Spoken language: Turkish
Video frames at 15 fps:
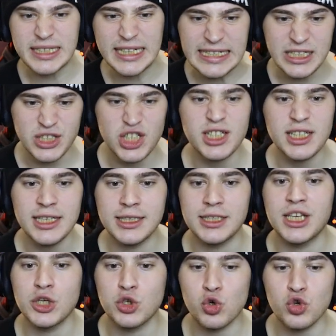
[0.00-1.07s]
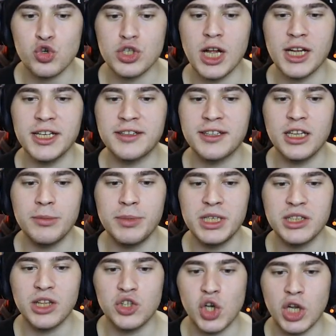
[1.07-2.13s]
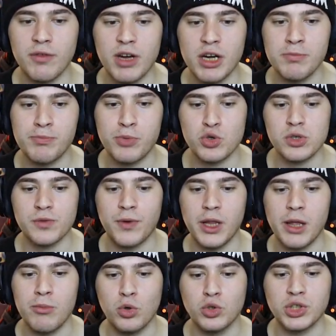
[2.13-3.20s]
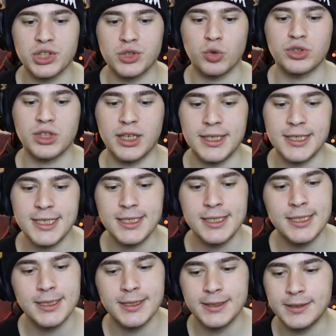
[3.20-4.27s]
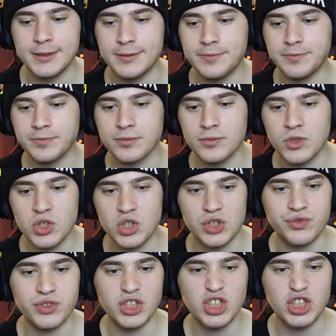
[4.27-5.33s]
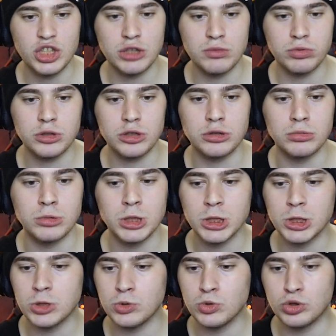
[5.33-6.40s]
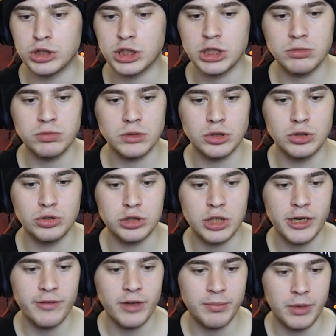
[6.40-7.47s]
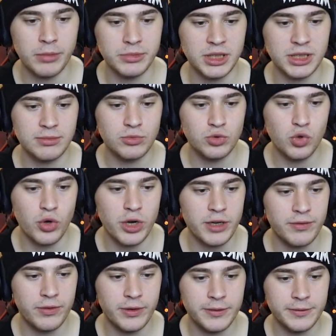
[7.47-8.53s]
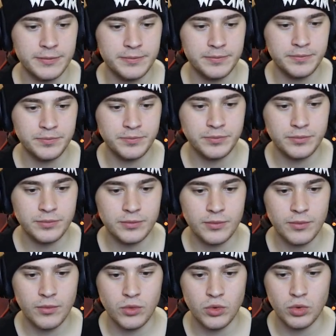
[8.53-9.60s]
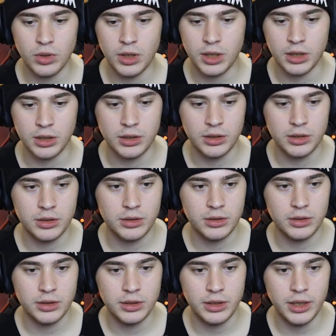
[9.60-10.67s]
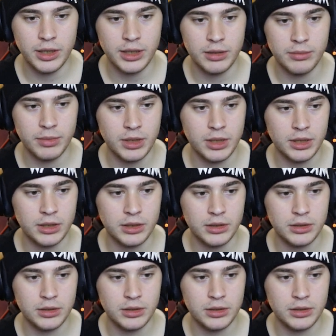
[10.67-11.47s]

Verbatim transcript: He? Açıklayın. Gece 3 lanetiyle birlikte canavar impostor falan mı olacaksınız yoksa? He? kafanızı köpürüyorum. Görev, görev yapmam lazım. Görev. Dur lan. Neredeyim ben? Ha.